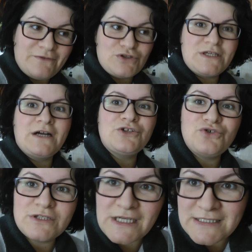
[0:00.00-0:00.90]
То есть я
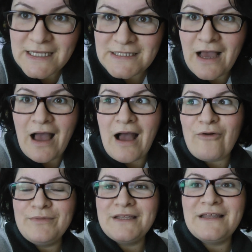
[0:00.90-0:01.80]
хочу сказать,
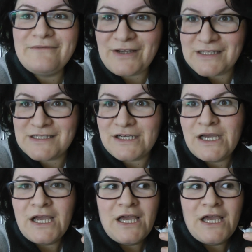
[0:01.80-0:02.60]
а у меня на иврите.